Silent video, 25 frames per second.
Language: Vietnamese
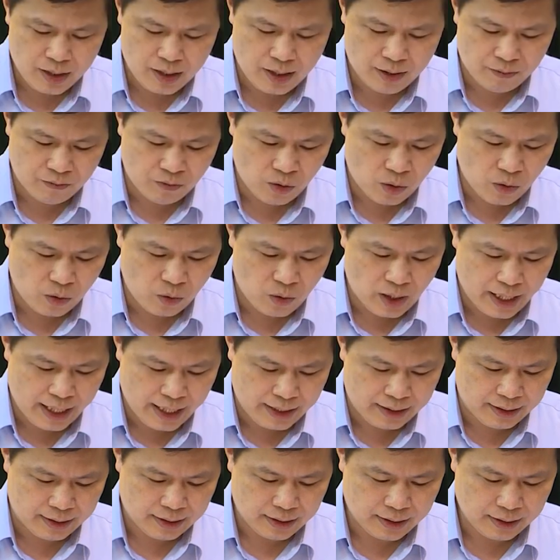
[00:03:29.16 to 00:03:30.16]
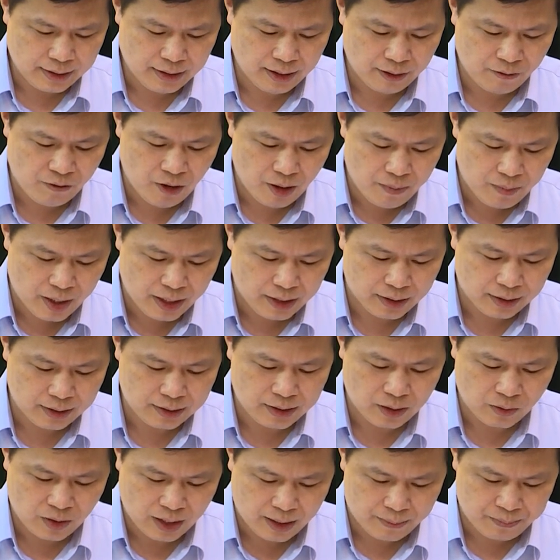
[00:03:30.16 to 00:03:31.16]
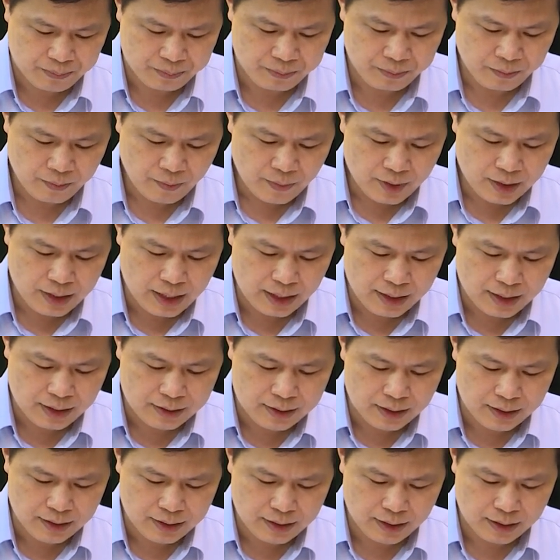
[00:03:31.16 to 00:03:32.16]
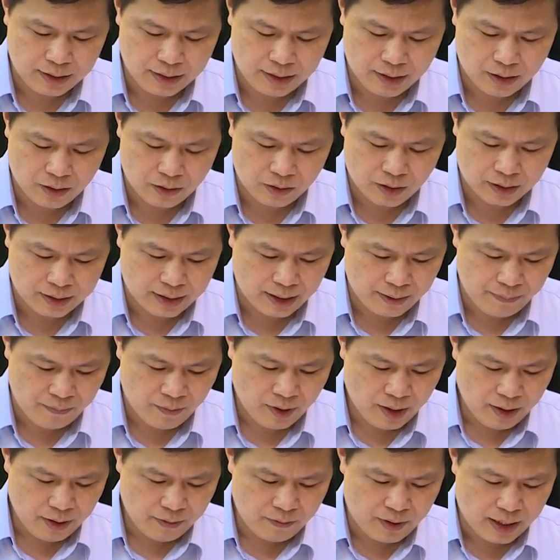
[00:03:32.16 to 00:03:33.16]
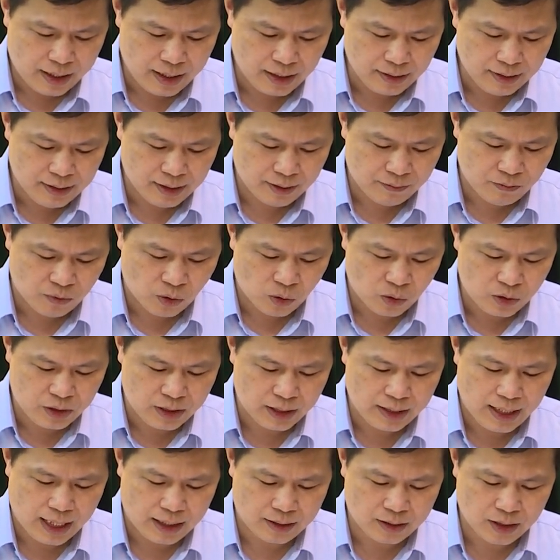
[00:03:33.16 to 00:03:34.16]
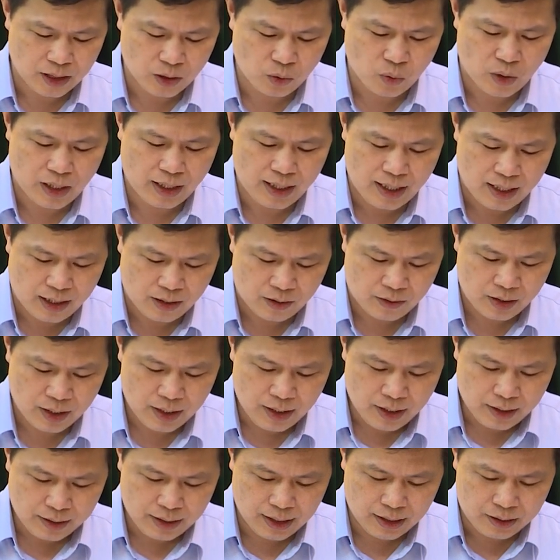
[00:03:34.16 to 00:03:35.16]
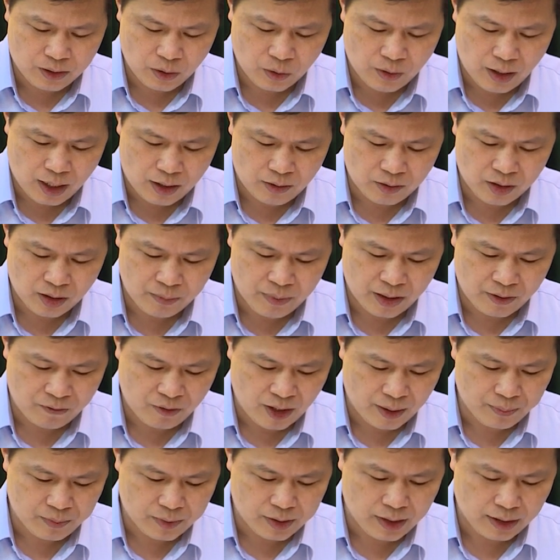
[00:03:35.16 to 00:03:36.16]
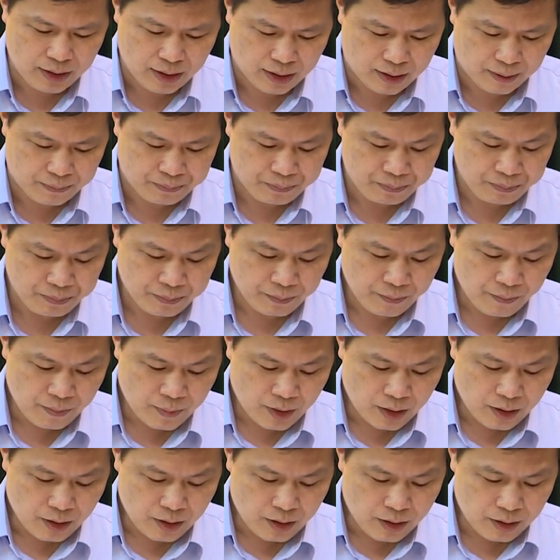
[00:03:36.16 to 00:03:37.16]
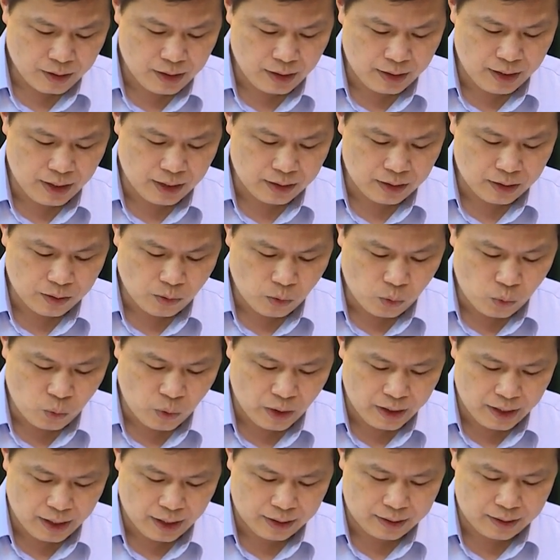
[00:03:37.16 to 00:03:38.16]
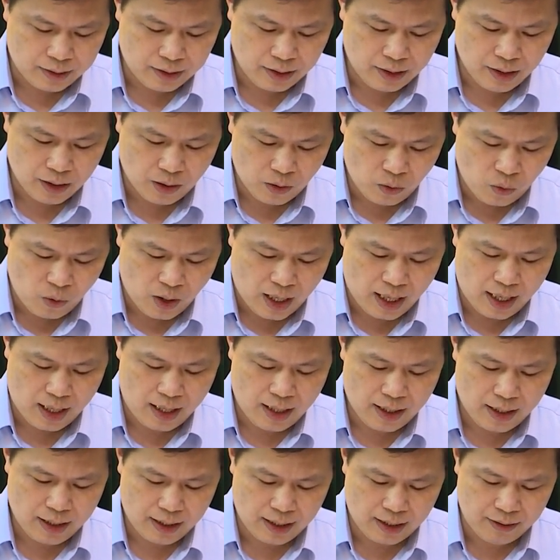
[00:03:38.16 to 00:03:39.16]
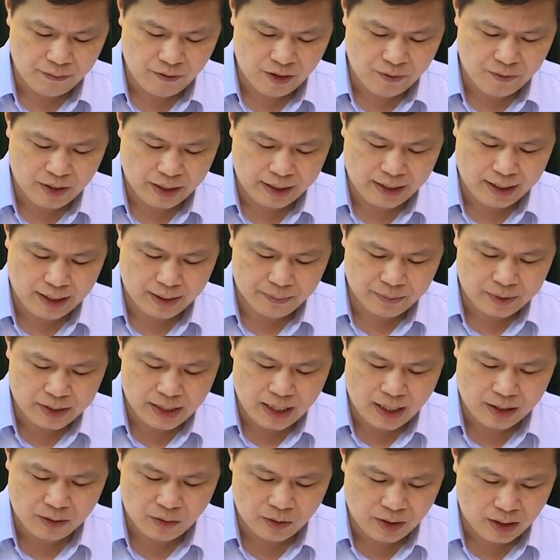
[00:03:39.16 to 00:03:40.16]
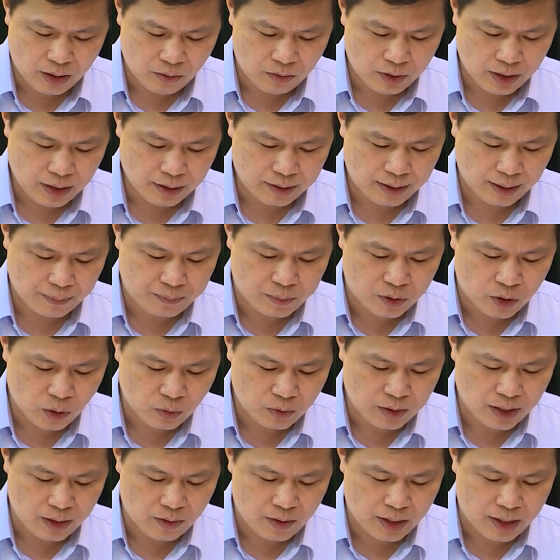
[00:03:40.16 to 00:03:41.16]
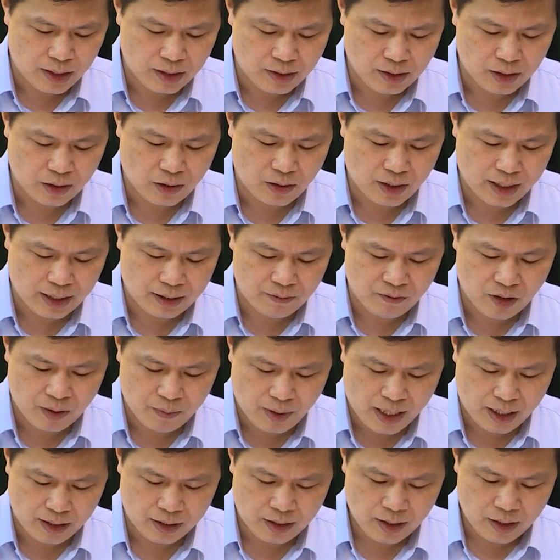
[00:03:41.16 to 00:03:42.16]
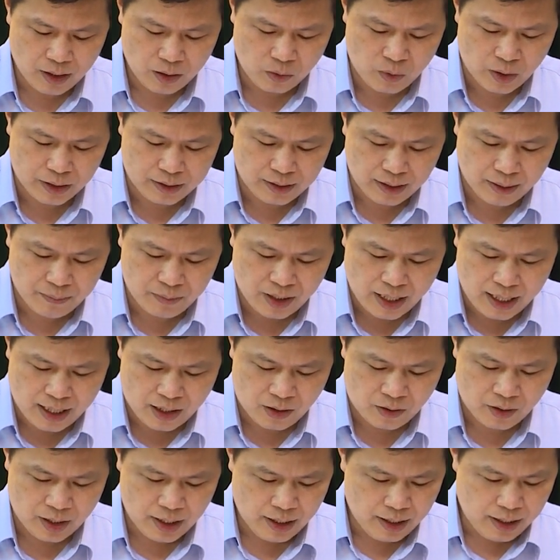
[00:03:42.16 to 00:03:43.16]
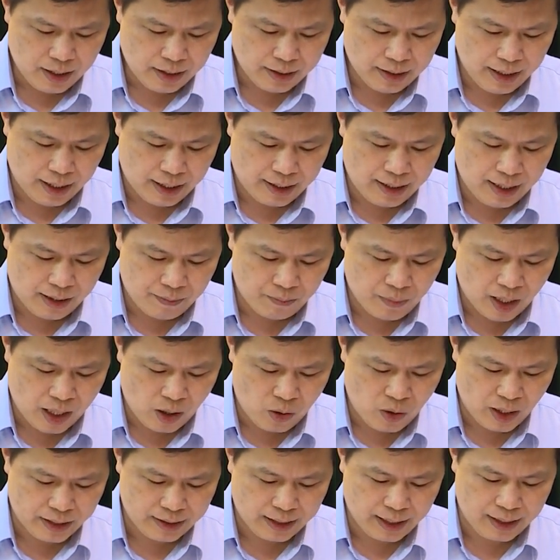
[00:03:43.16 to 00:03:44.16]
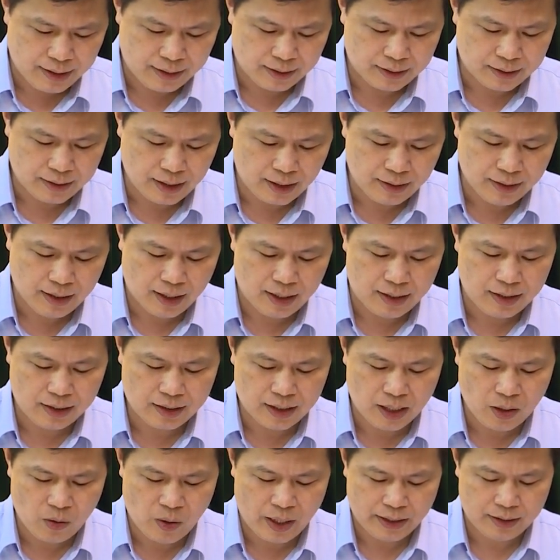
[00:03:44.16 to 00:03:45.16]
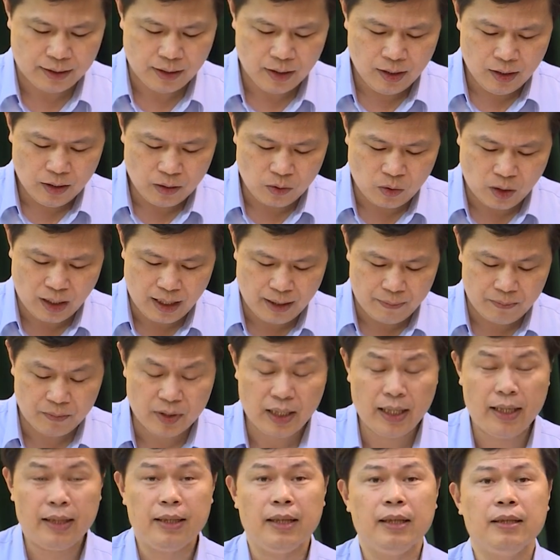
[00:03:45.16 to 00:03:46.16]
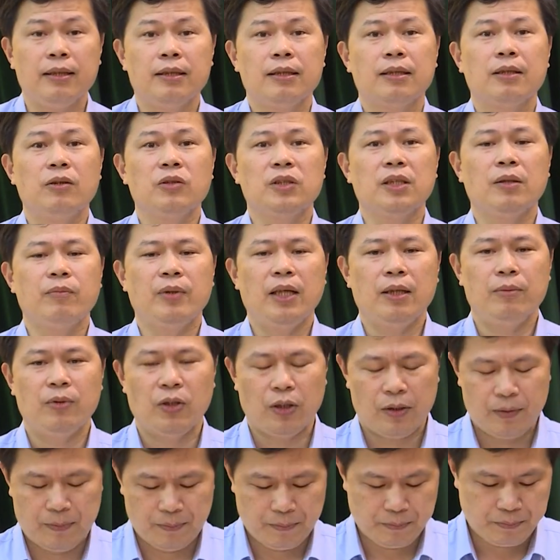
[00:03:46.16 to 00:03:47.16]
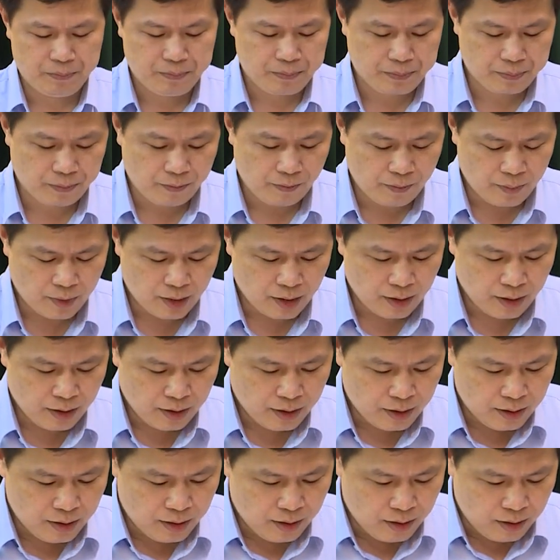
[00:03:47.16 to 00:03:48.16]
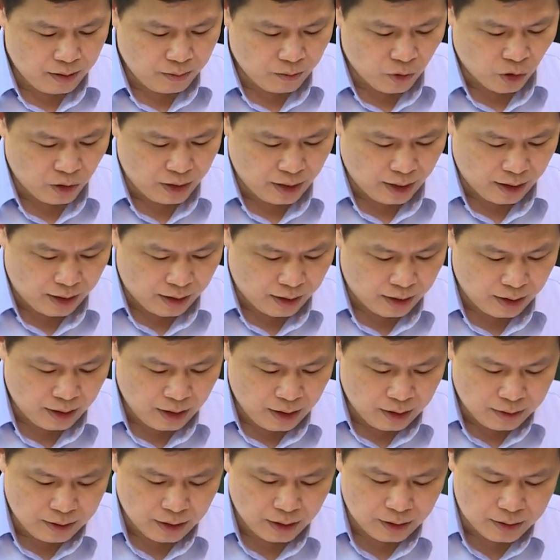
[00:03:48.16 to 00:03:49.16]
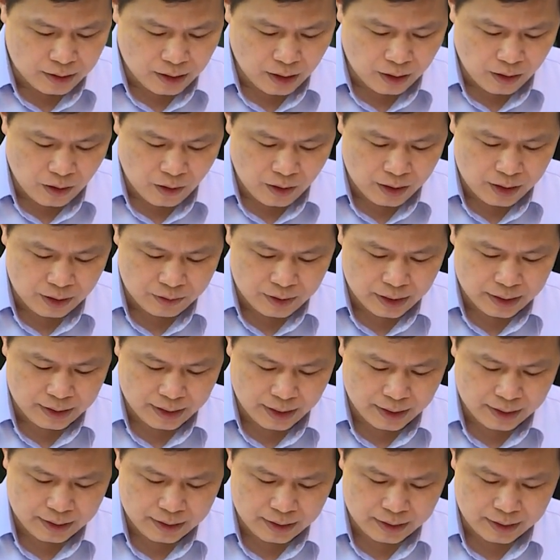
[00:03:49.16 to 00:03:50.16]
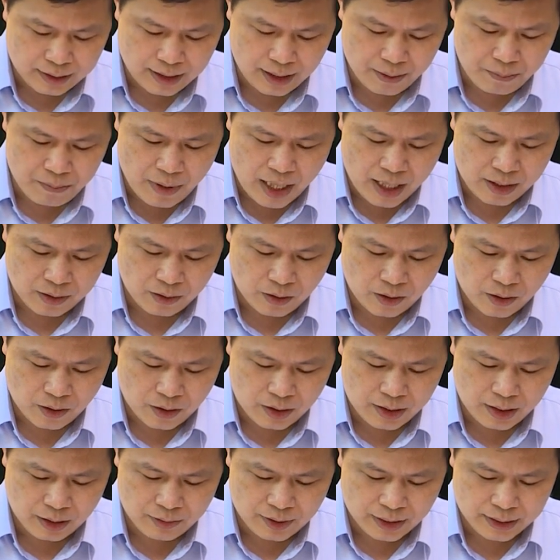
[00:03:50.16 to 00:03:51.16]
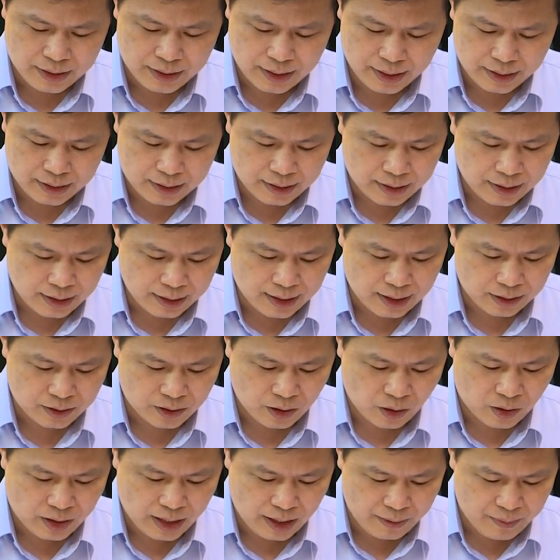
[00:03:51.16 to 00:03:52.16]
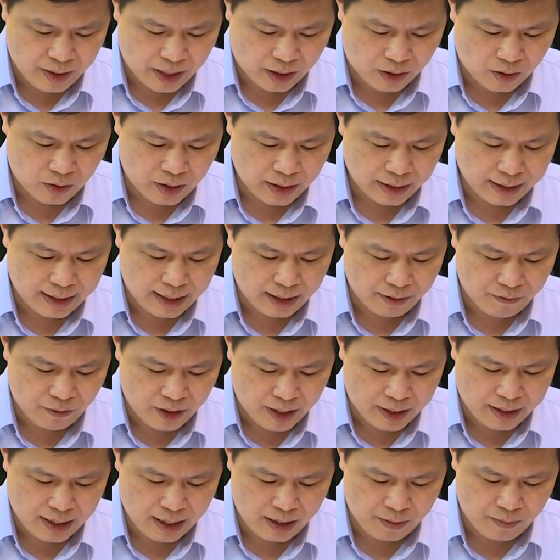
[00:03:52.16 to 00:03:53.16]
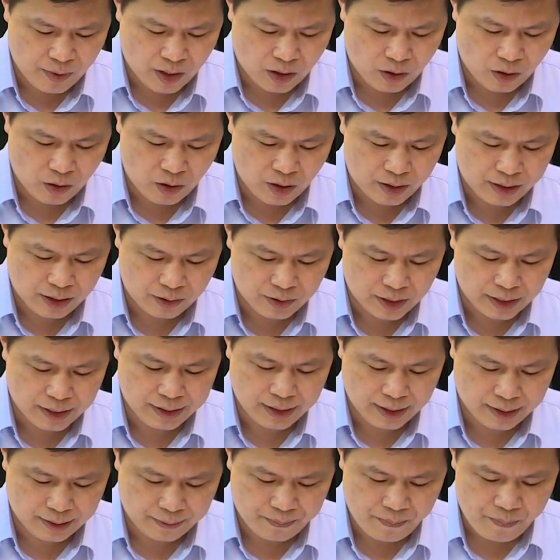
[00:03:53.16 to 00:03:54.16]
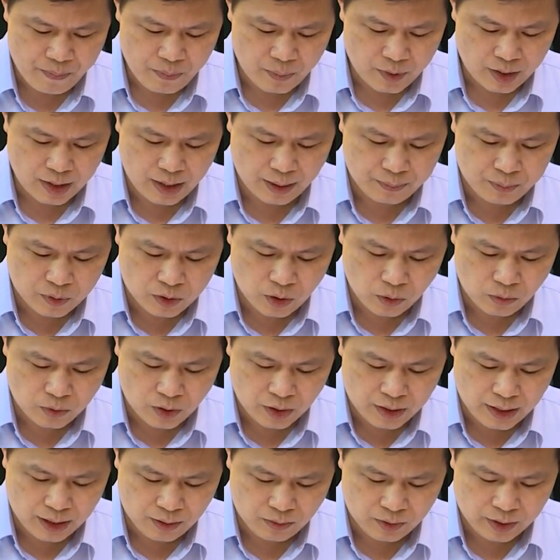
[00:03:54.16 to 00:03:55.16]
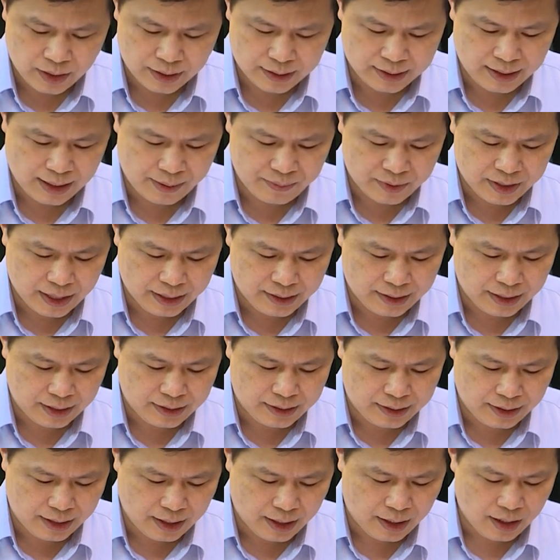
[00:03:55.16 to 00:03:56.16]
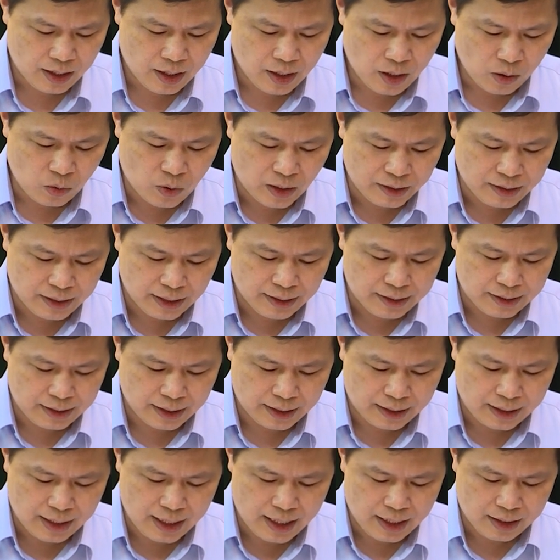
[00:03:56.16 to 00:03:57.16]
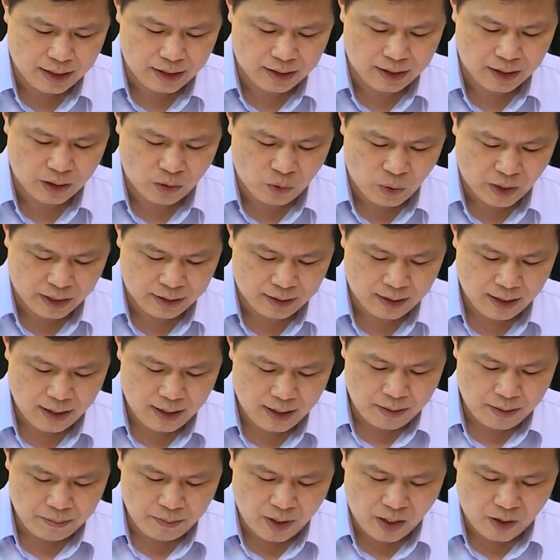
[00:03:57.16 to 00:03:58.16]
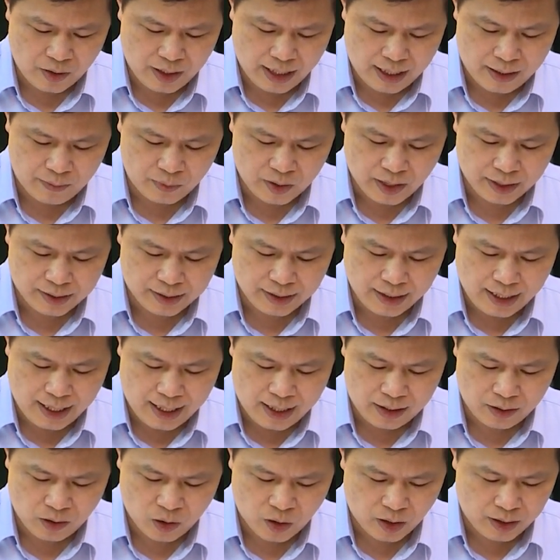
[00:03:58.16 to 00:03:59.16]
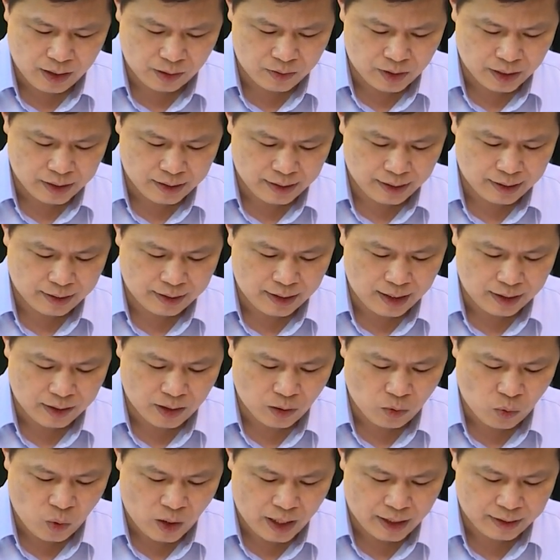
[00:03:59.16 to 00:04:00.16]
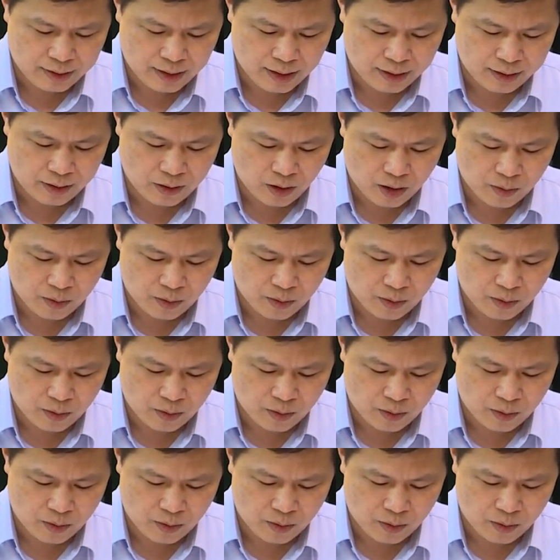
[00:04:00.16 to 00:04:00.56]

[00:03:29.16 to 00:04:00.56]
nhiệm vụ của ngành, địa phương mình trong năm, nhất là những chỉ tiêu còn thấp và các nhiệm vụ chưa đạt kết quả cao để chủ động các biện pháp tích hợp thực hiện quyết liệt hiệu quả gắn với việc kiểm tra đôn đốc tập trung thao gỡ những khó khăn vướng mắc quyết tâm cao để đảm bảo hoàn thành thắng lợi kế hoạch của năm 2021 bốn là thường trực hội đồng nhân tỉnh các ban của hội đồng nhân tỉnh các tổ đại biểu các vị đại biểu hội đồng nhân tỉnh tập trung đôn đốc giám sát chặt chẽ quá trình triển khai các nghị quyết bảo đảm các dự án Hội đồng nhân tỉnh đã thông qua tại kỳ